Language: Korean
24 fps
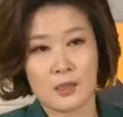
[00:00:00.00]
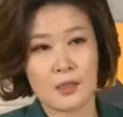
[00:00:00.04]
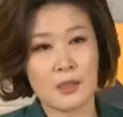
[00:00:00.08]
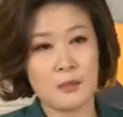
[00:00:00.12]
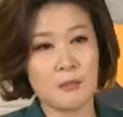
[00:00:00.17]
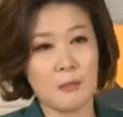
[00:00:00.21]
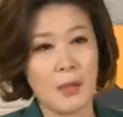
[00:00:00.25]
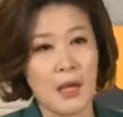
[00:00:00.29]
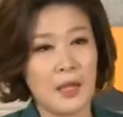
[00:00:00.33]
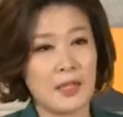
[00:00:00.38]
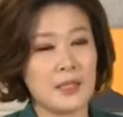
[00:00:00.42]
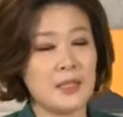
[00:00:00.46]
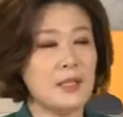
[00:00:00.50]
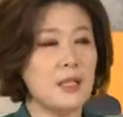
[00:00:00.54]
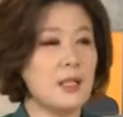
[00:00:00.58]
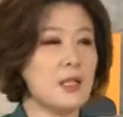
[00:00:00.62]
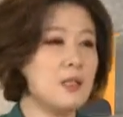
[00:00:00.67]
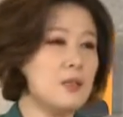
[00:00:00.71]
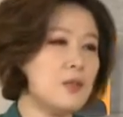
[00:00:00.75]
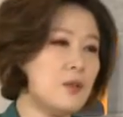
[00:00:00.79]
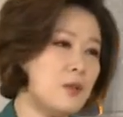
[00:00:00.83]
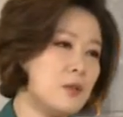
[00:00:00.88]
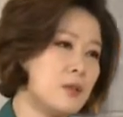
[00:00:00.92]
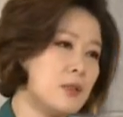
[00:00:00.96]
그럼
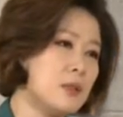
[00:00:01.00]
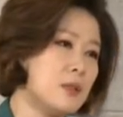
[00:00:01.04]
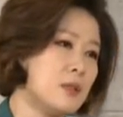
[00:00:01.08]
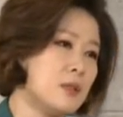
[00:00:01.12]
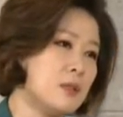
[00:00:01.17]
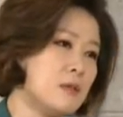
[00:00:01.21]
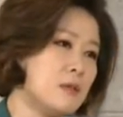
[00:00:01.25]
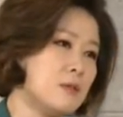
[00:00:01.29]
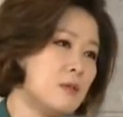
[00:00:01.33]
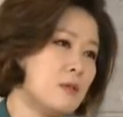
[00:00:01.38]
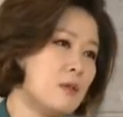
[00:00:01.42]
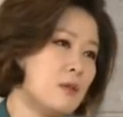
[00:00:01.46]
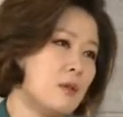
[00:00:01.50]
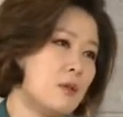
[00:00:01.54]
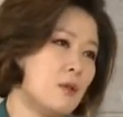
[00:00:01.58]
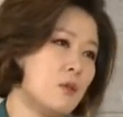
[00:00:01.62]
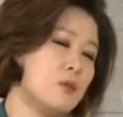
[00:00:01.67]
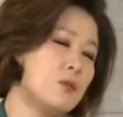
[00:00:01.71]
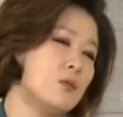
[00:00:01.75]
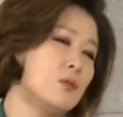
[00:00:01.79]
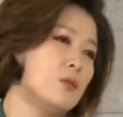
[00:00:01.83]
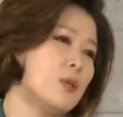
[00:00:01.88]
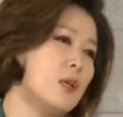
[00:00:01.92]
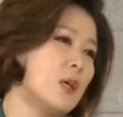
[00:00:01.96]
말이라는 거는
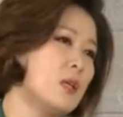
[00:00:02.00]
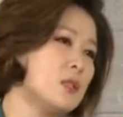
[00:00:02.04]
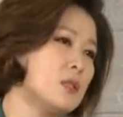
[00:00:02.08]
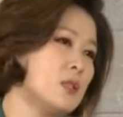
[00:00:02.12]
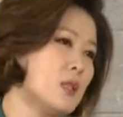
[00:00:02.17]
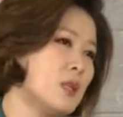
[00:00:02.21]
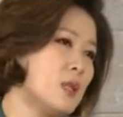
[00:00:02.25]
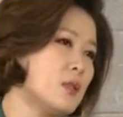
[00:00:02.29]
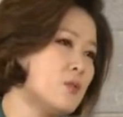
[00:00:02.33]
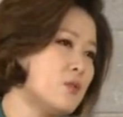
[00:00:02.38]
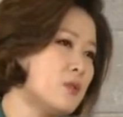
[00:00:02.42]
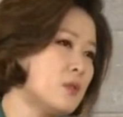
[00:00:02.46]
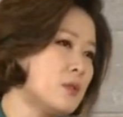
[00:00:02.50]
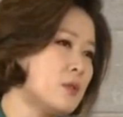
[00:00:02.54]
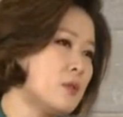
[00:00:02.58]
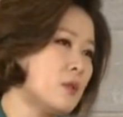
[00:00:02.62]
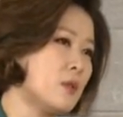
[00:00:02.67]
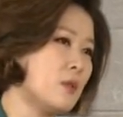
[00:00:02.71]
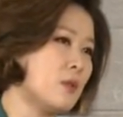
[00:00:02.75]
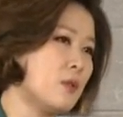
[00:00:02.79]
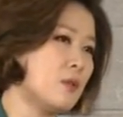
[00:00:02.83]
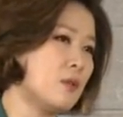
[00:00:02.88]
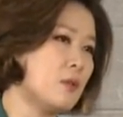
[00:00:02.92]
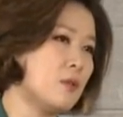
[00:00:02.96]
어떻게 해야 잘할 수
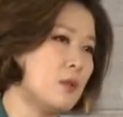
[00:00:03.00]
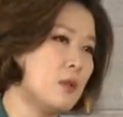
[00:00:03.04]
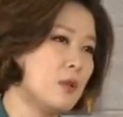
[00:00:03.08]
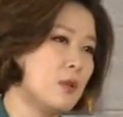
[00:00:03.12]
있어요?